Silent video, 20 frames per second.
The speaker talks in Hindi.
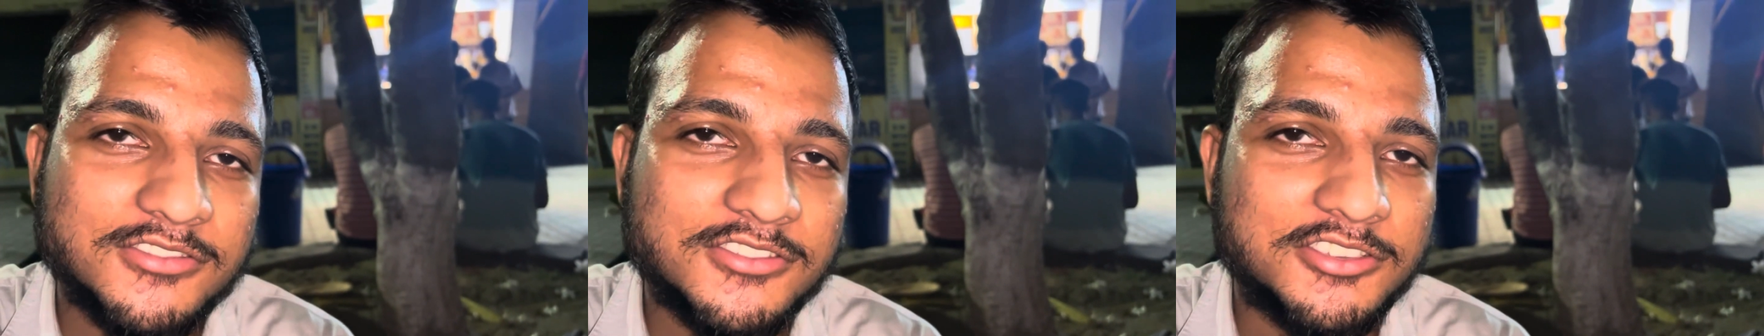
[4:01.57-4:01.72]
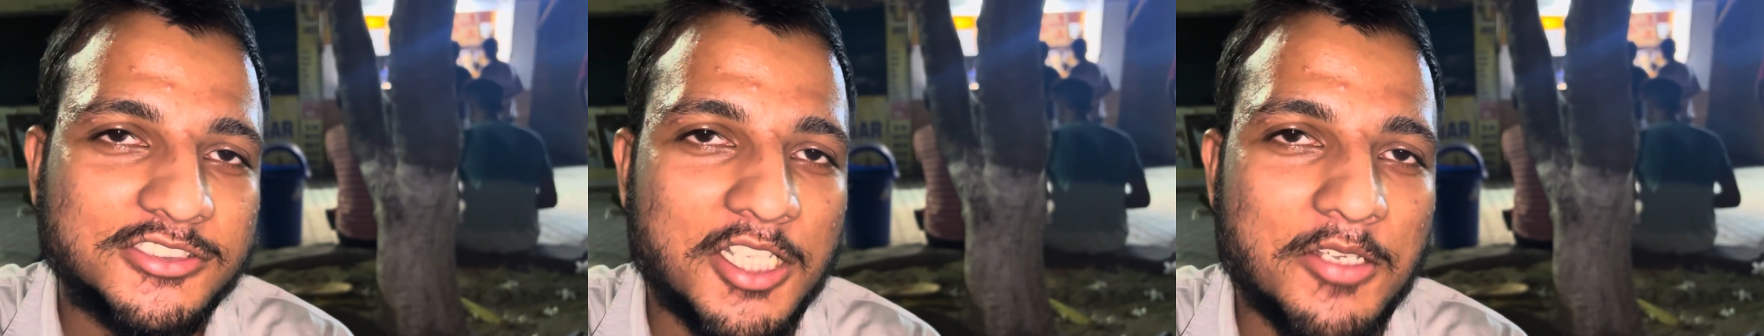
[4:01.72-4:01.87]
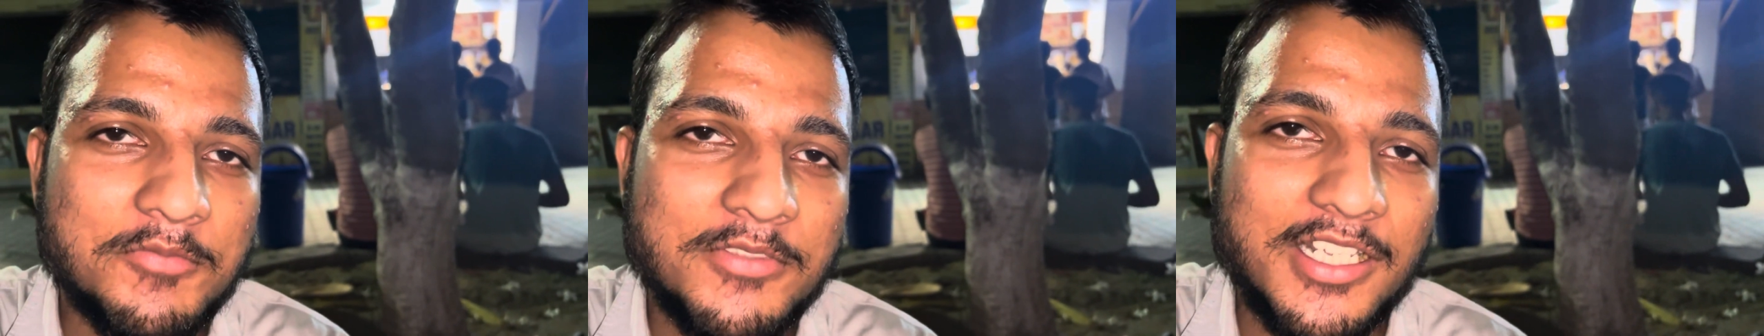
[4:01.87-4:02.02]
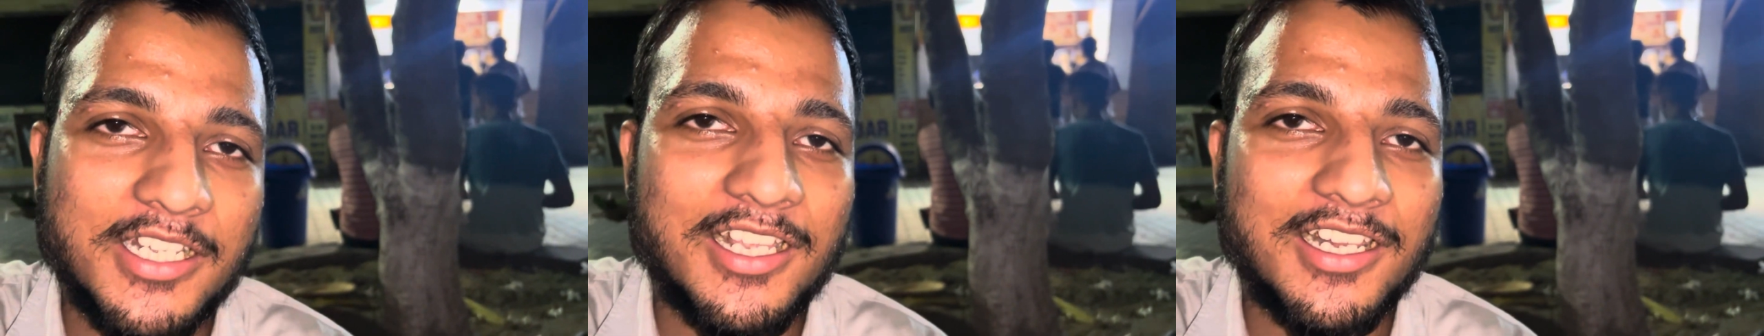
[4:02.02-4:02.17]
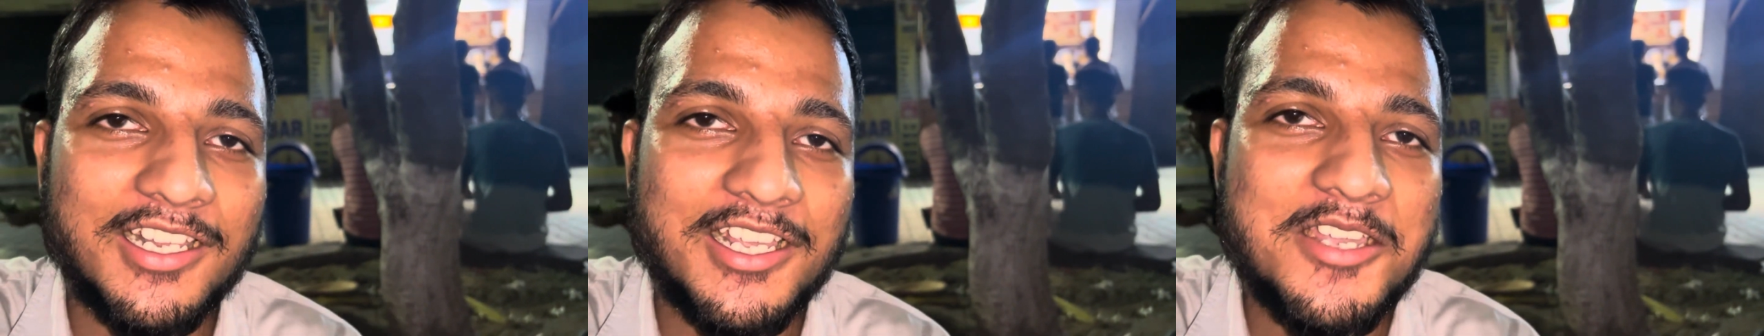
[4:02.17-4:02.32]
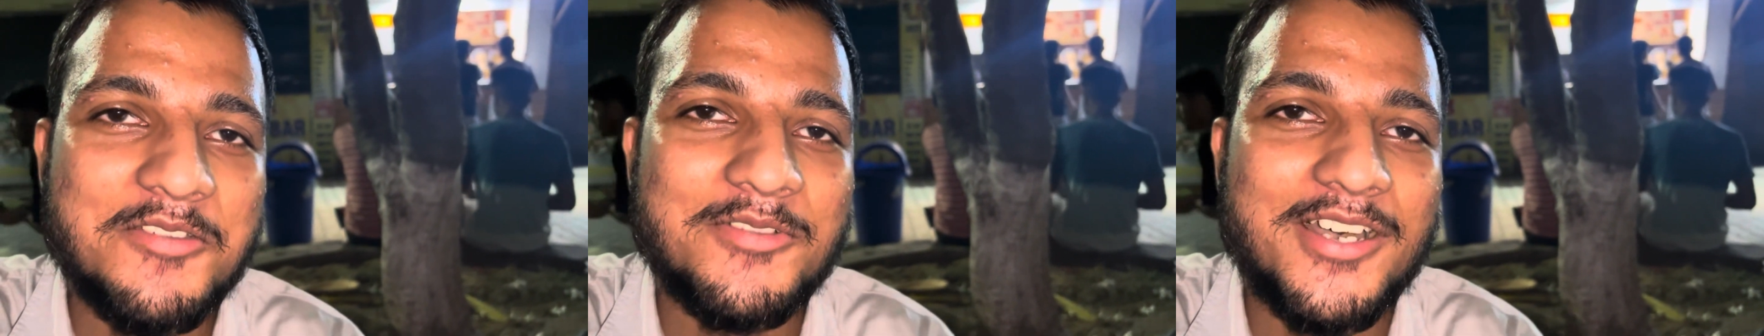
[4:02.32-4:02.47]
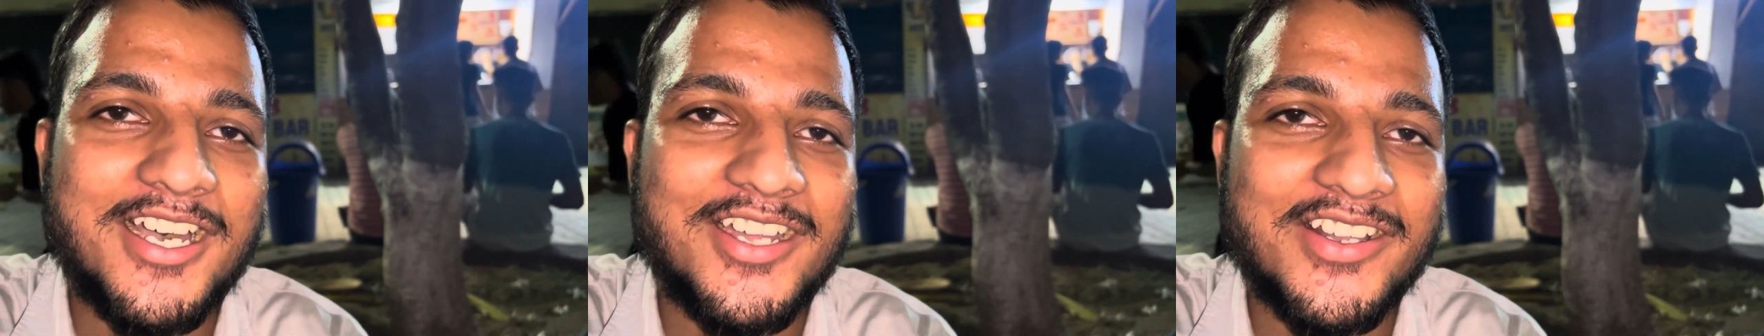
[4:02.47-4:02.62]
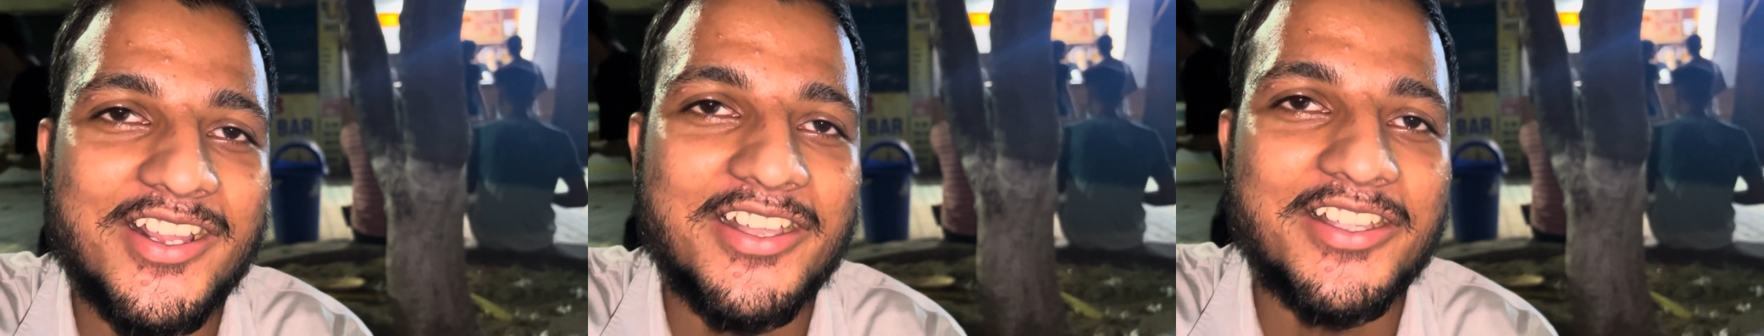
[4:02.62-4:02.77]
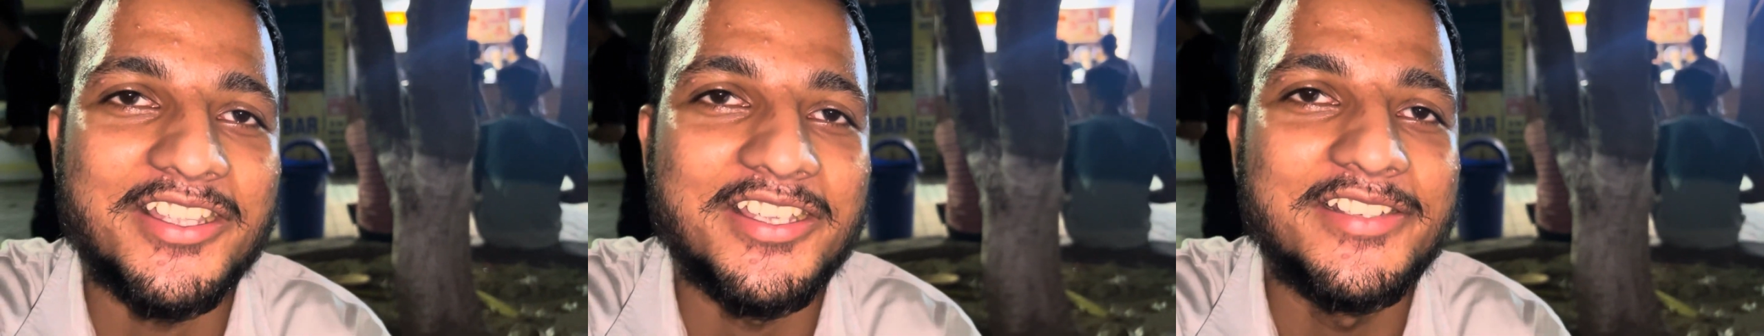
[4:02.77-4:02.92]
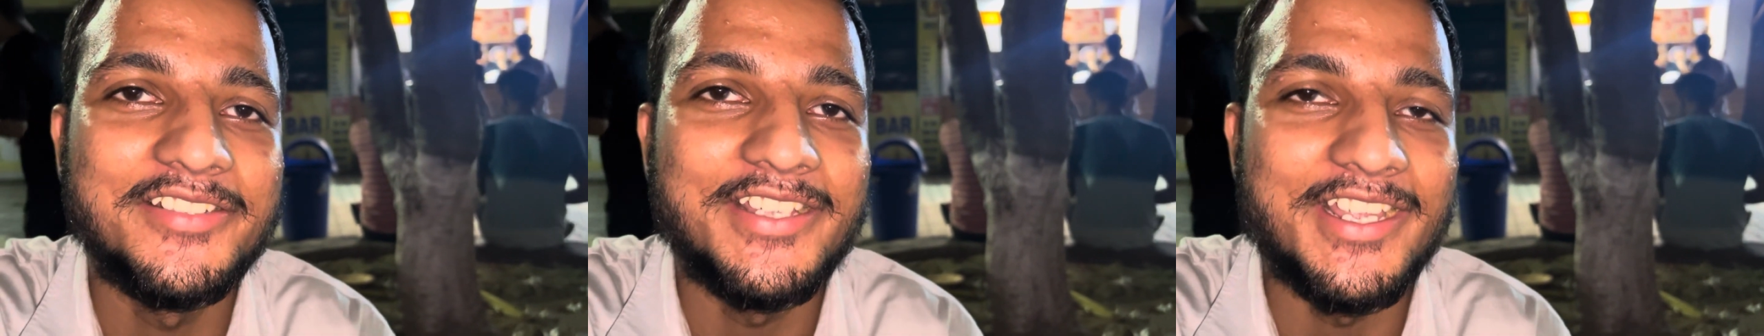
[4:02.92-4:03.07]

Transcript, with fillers: सब निकल गए बाहर आके